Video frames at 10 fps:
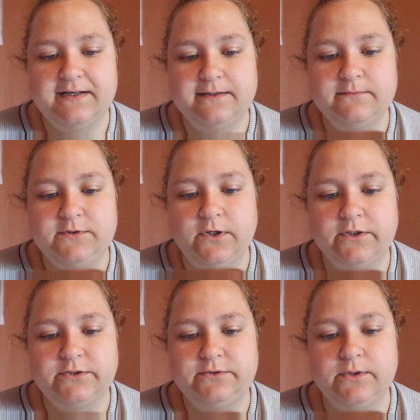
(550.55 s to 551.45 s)
Ähm,
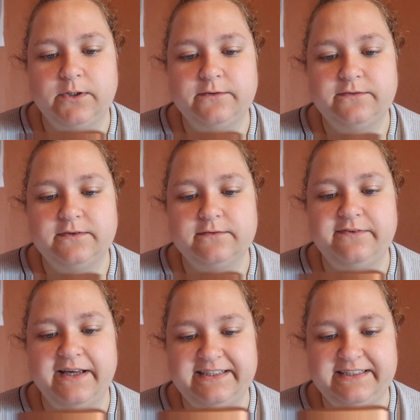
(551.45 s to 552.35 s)
kochst du oft
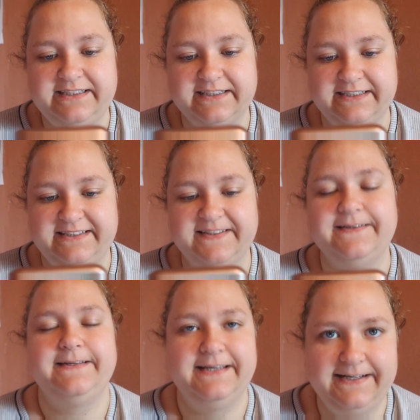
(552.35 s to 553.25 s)

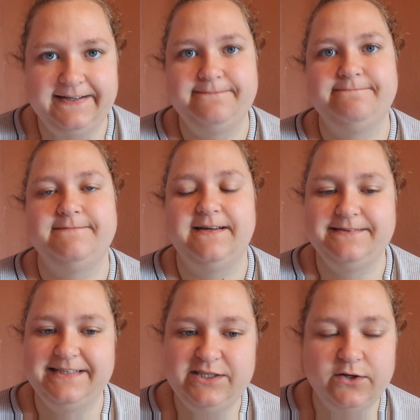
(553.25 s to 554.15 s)
Fertiggerichte? Ja.
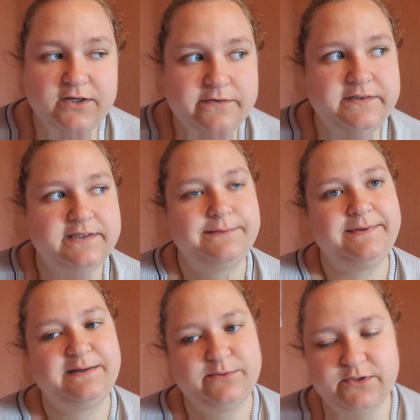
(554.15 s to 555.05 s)
Nicht oft,
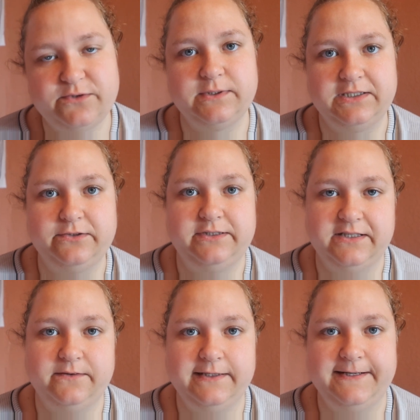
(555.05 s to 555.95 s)
aber ab und zu
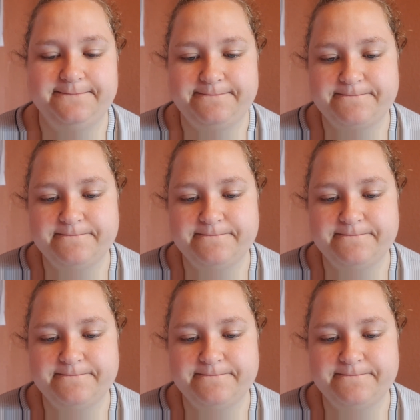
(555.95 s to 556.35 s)
natürlich auch, ja.